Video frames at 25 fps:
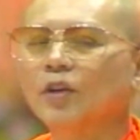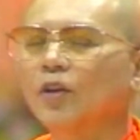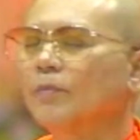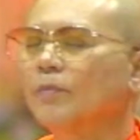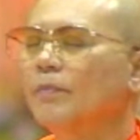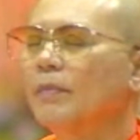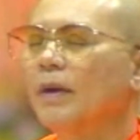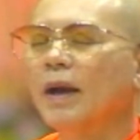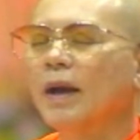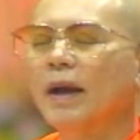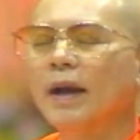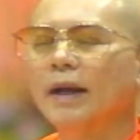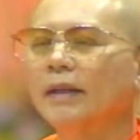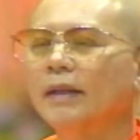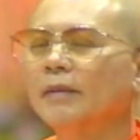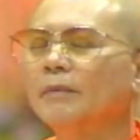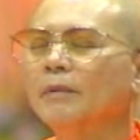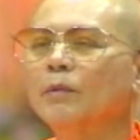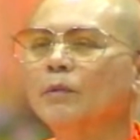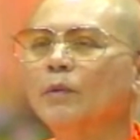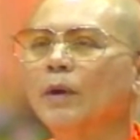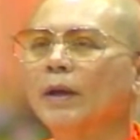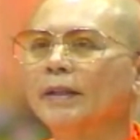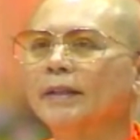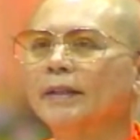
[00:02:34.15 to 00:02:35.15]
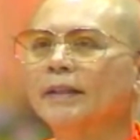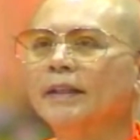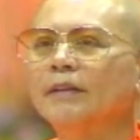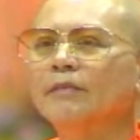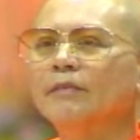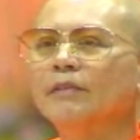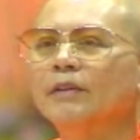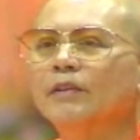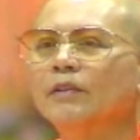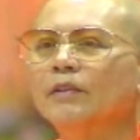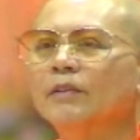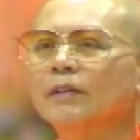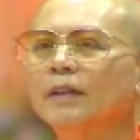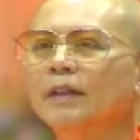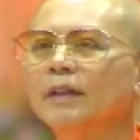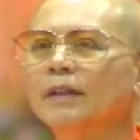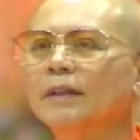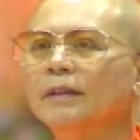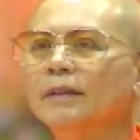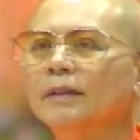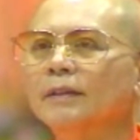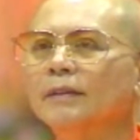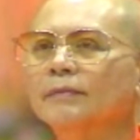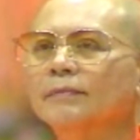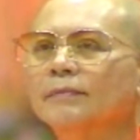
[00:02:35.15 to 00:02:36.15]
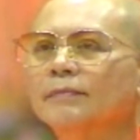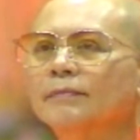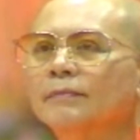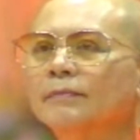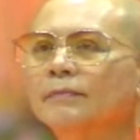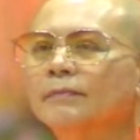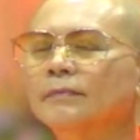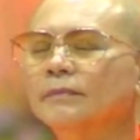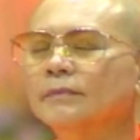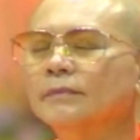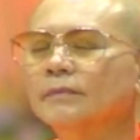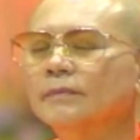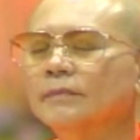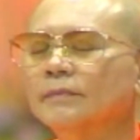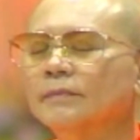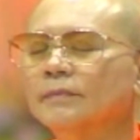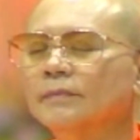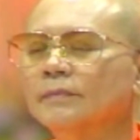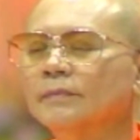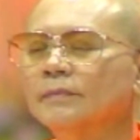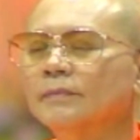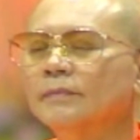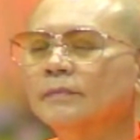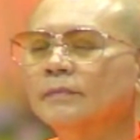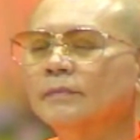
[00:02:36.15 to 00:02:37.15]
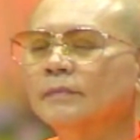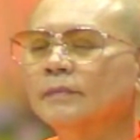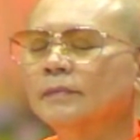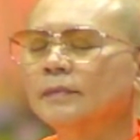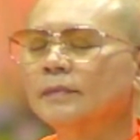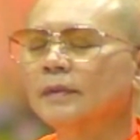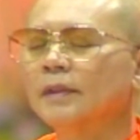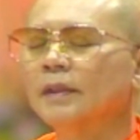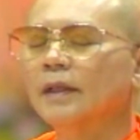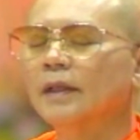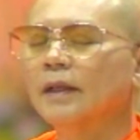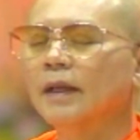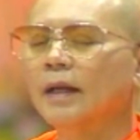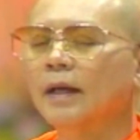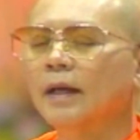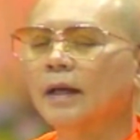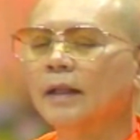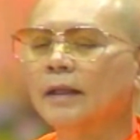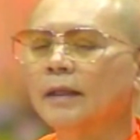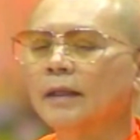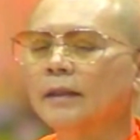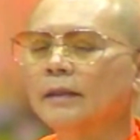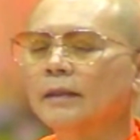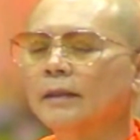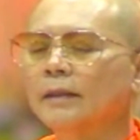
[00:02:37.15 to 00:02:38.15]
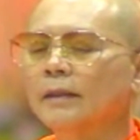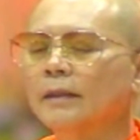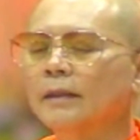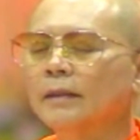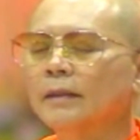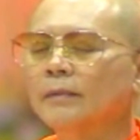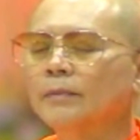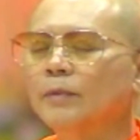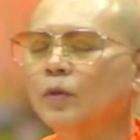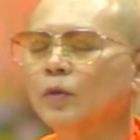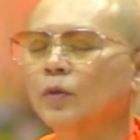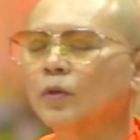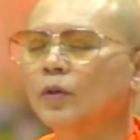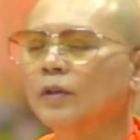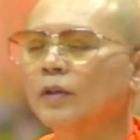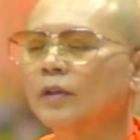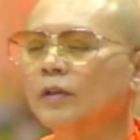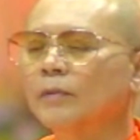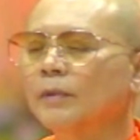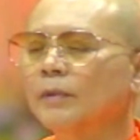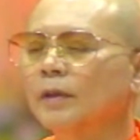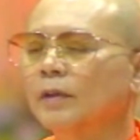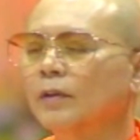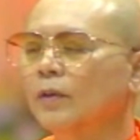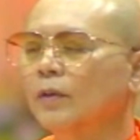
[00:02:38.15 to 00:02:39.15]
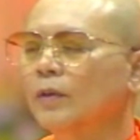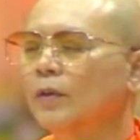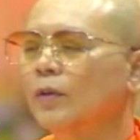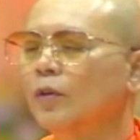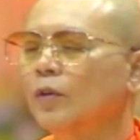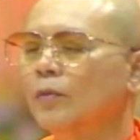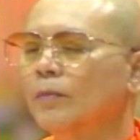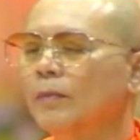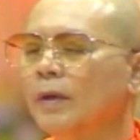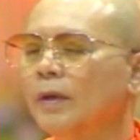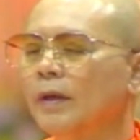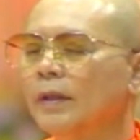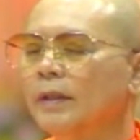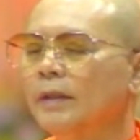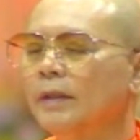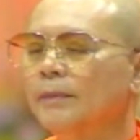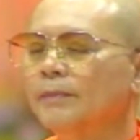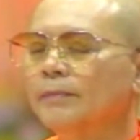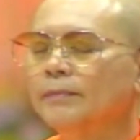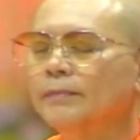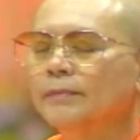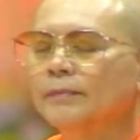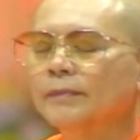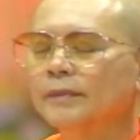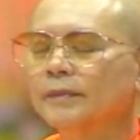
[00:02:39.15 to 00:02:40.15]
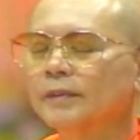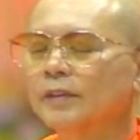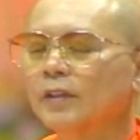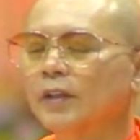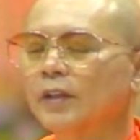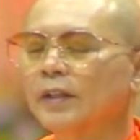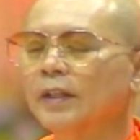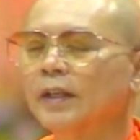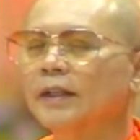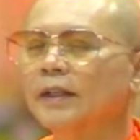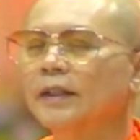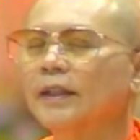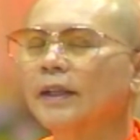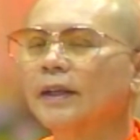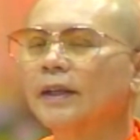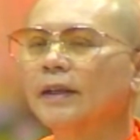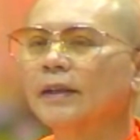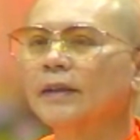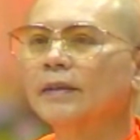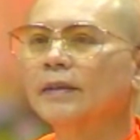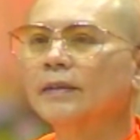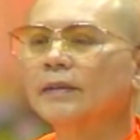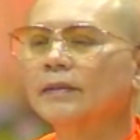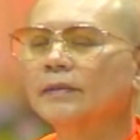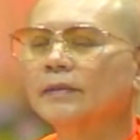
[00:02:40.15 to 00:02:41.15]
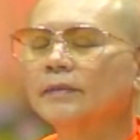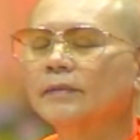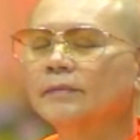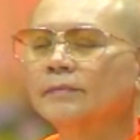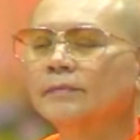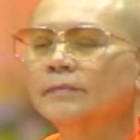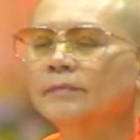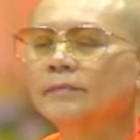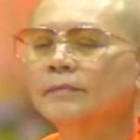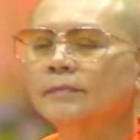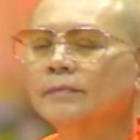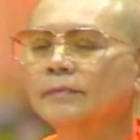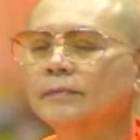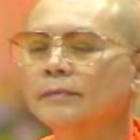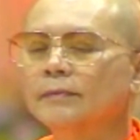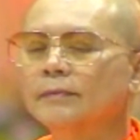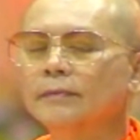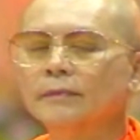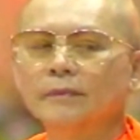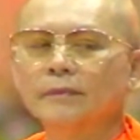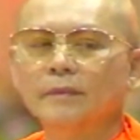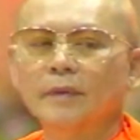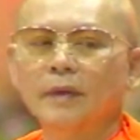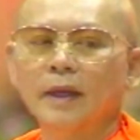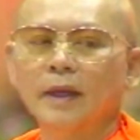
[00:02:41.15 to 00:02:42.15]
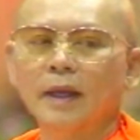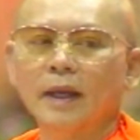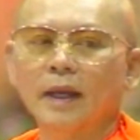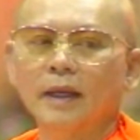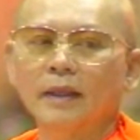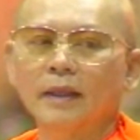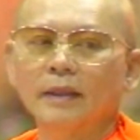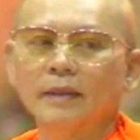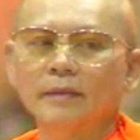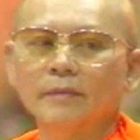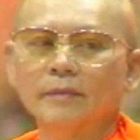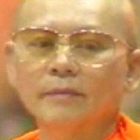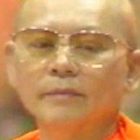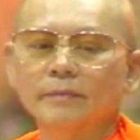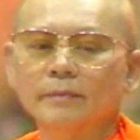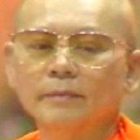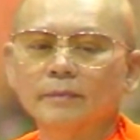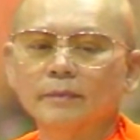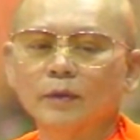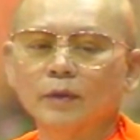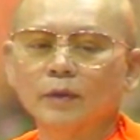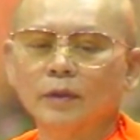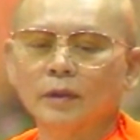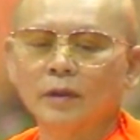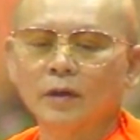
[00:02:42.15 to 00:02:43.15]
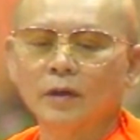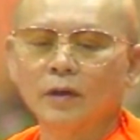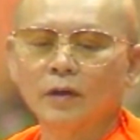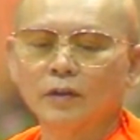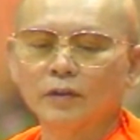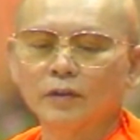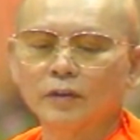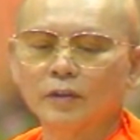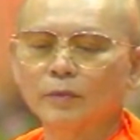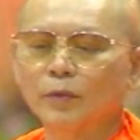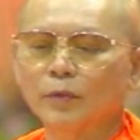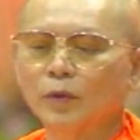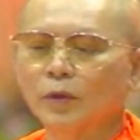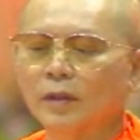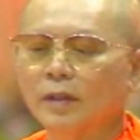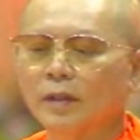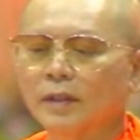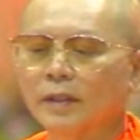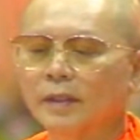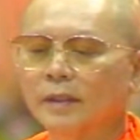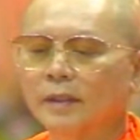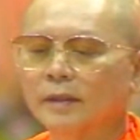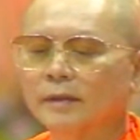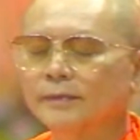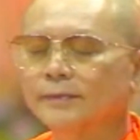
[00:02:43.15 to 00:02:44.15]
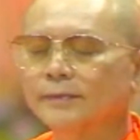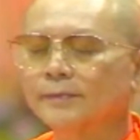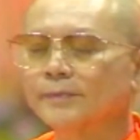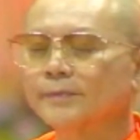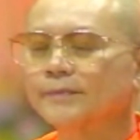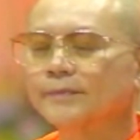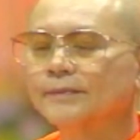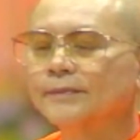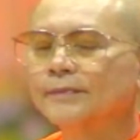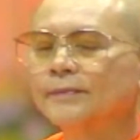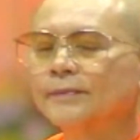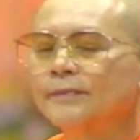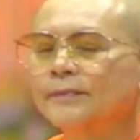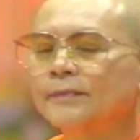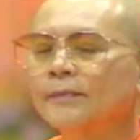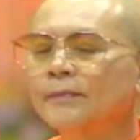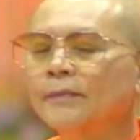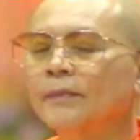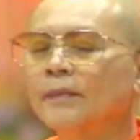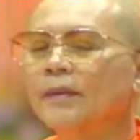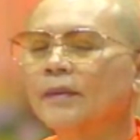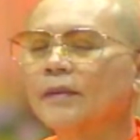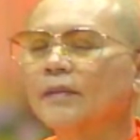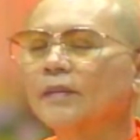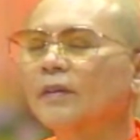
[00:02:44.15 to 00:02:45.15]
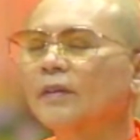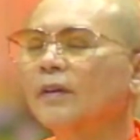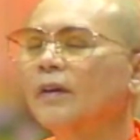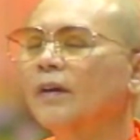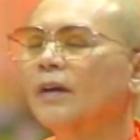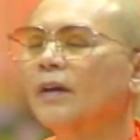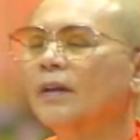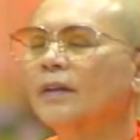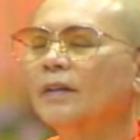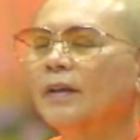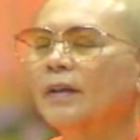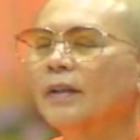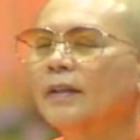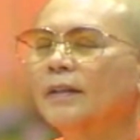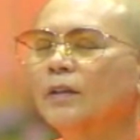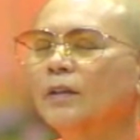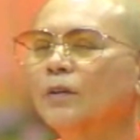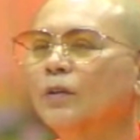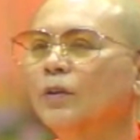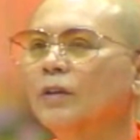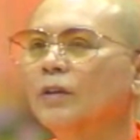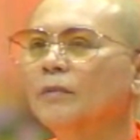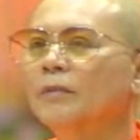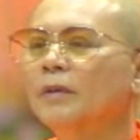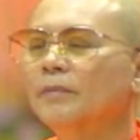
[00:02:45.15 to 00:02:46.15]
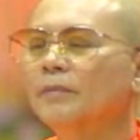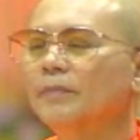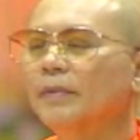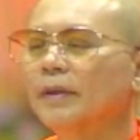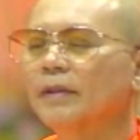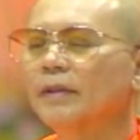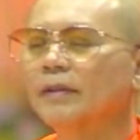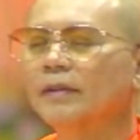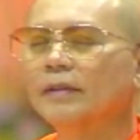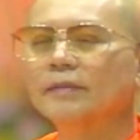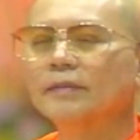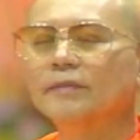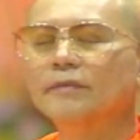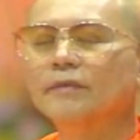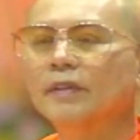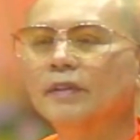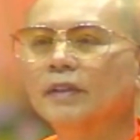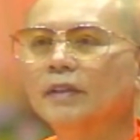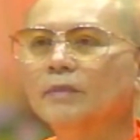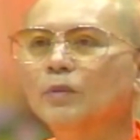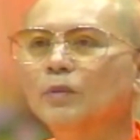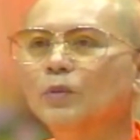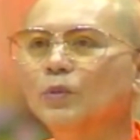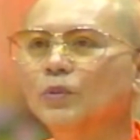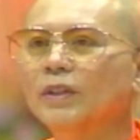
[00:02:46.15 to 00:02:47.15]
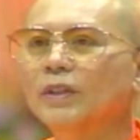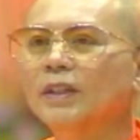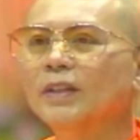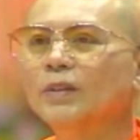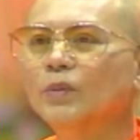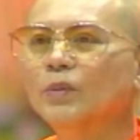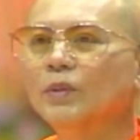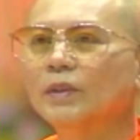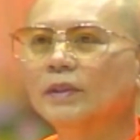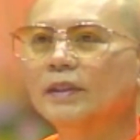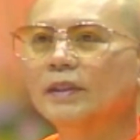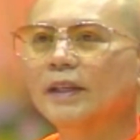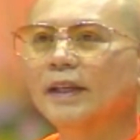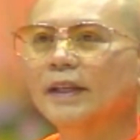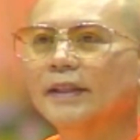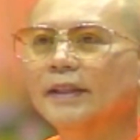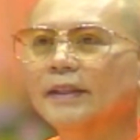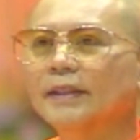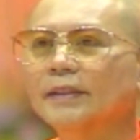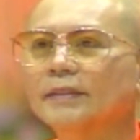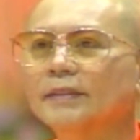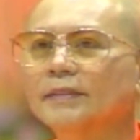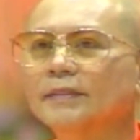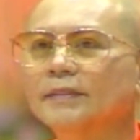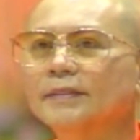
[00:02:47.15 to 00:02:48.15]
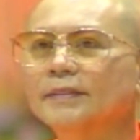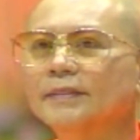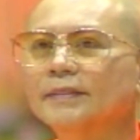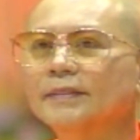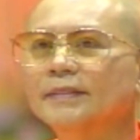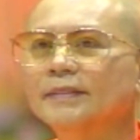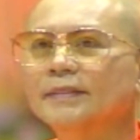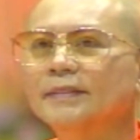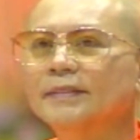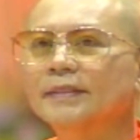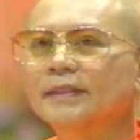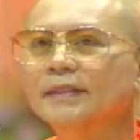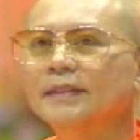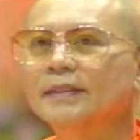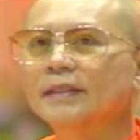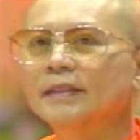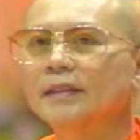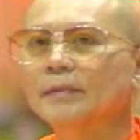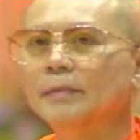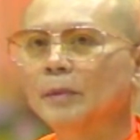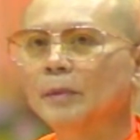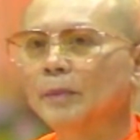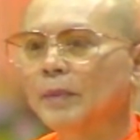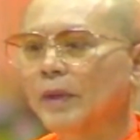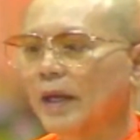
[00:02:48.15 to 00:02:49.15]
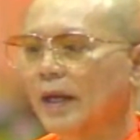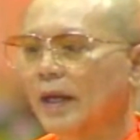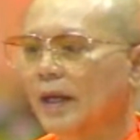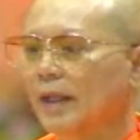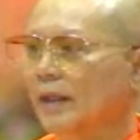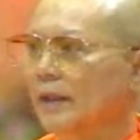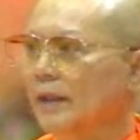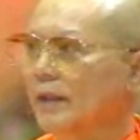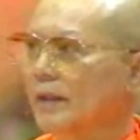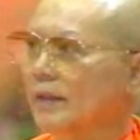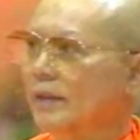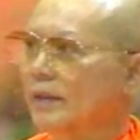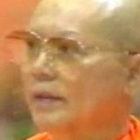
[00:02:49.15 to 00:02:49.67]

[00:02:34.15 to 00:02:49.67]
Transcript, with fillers: ชอบมากเลยประวัติชีวิตของท่านเนี่ยเคยอ่านหนังสือ บุคคลสำคัญของโลกมานี่ ตอนเด็ก ๆ อ่านหมดห้องสมุดเลยอะก็งั้น ๆ ดูแล้วไม่เป็นวีรบุรุษในดวงใจ แต่พอมาอ่าน